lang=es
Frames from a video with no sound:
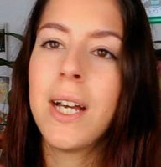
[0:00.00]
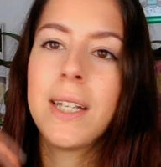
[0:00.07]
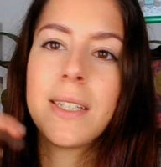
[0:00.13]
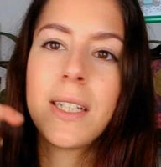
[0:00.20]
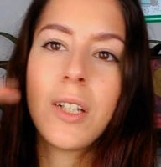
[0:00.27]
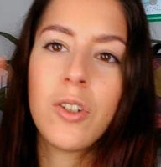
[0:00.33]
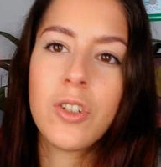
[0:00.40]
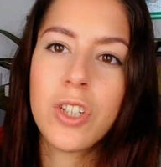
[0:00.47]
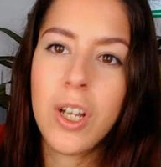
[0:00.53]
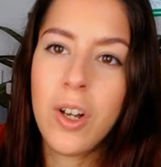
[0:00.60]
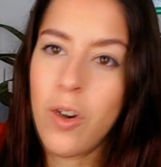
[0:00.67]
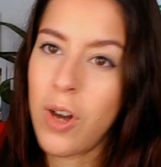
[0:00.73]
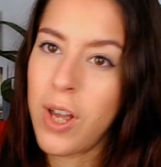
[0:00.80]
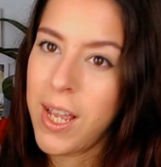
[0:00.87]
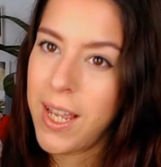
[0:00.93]
Así que os
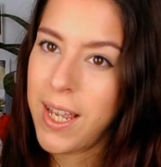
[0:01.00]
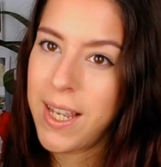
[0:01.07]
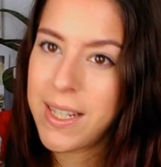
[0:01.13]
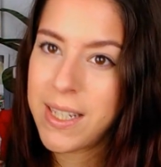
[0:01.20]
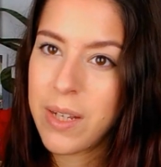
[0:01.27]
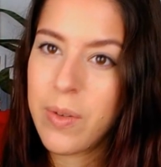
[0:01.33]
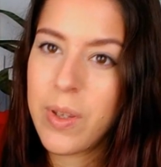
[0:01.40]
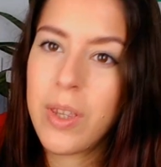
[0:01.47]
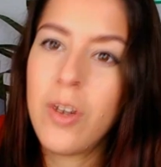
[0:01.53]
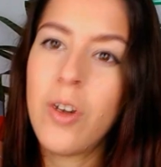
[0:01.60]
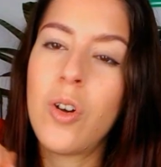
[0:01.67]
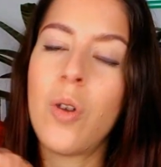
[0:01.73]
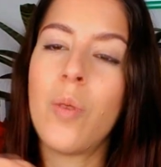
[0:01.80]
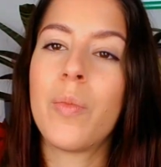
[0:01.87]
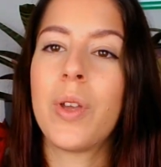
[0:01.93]
dejo ese
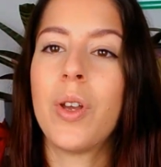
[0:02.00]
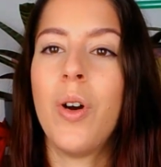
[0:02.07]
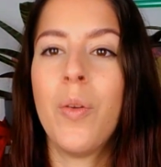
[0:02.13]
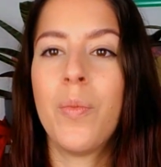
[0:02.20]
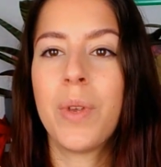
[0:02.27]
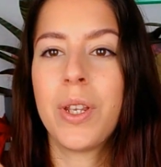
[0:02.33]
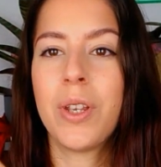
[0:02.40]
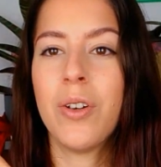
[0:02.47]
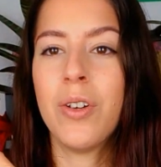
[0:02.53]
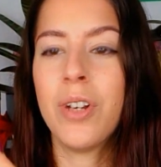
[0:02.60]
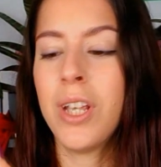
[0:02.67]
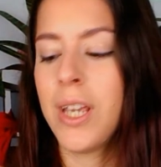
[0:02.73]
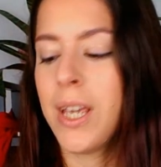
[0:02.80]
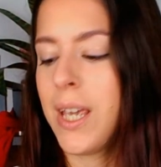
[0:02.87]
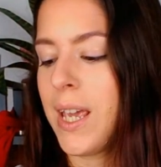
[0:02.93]
vídeo con mi
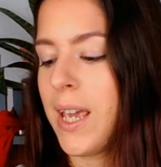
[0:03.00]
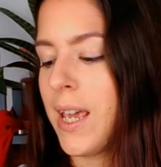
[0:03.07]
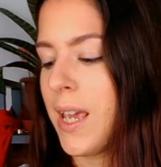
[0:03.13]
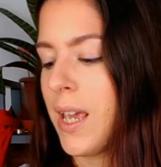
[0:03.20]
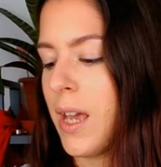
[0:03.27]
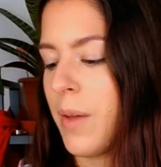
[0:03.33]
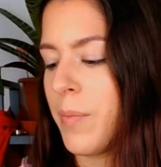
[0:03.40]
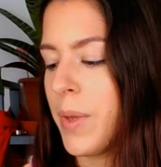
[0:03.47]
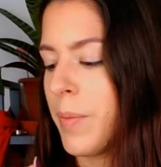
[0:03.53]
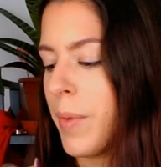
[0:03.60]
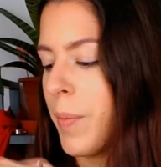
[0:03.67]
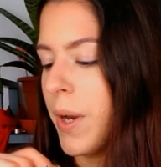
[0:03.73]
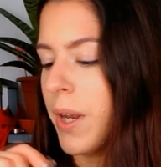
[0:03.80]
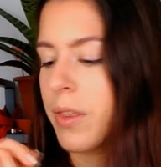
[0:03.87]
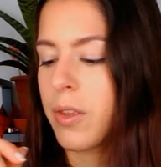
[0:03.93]
opinión eh, a mí
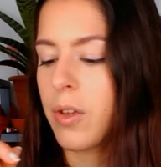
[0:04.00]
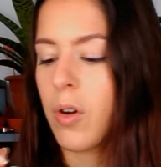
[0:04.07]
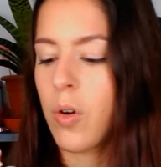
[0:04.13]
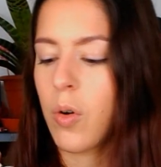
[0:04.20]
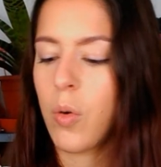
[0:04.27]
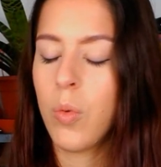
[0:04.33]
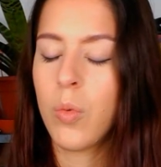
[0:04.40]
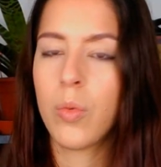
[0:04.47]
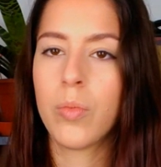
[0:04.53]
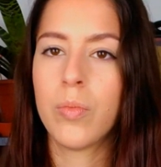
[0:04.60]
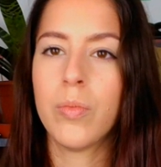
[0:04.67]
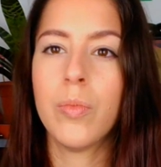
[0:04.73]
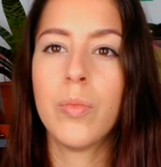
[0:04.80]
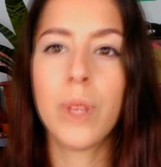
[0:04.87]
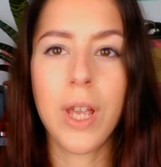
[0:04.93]
me pareció
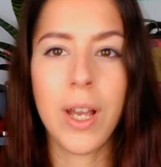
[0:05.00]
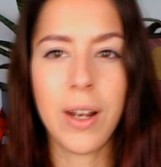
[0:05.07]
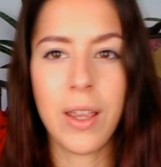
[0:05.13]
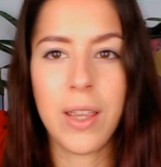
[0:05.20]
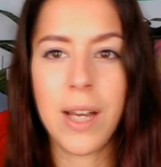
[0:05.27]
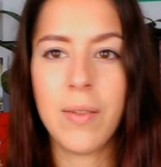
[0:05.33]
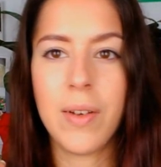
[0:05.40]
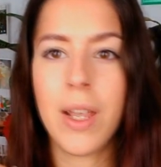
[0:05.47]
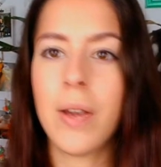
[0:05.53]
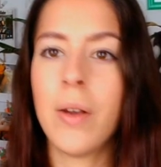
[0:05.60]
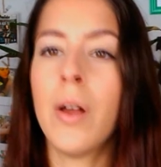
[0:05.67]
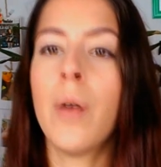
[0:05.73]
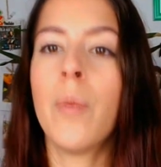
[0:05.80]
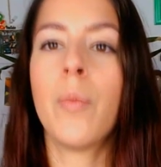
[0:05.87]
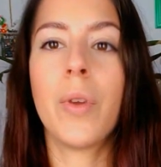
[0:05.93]
un, muy
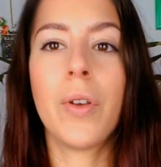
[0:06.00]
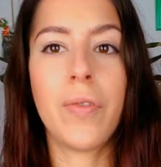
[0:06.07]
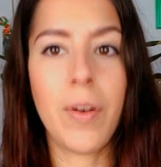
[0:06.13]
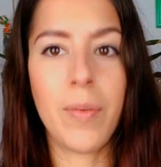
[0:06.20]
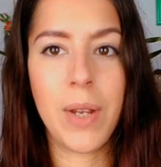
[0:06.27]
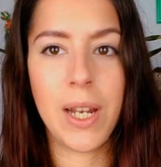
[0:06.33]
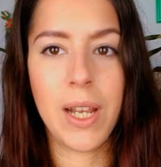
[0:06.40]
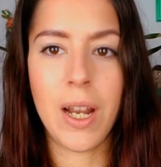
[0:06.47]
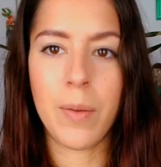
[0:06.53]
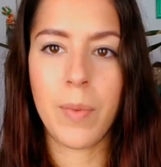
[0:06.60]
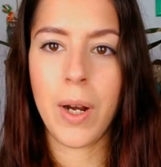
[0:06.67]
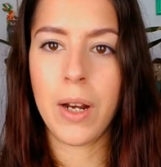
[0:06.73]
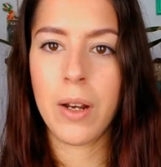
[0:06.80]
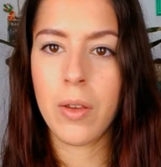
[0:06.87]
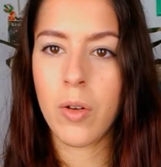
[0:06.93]
agradable, muy familiar
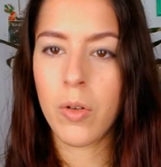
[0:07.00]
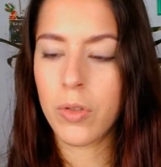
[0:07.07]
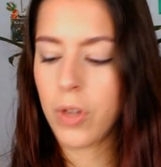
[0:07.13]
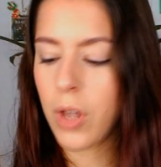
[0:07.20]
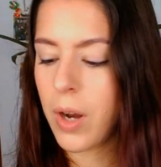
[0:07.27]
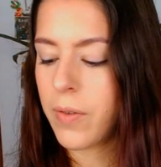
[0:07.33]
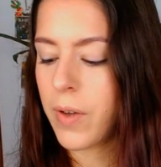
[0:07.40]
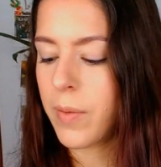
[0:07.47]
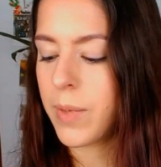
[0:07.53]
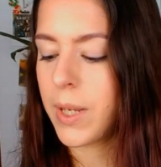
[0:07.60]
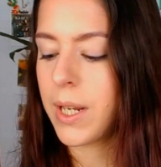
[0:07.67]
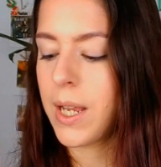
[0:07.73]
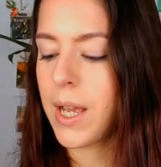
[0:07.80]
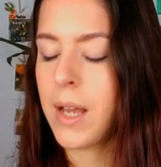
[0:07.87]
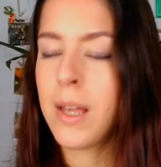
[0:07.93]
para ir con toda la
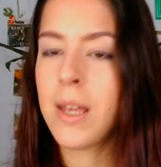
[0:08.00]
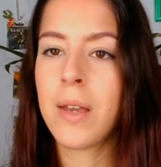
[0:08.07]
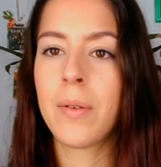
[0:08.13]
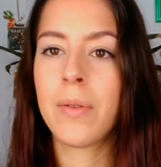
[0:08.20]
familia.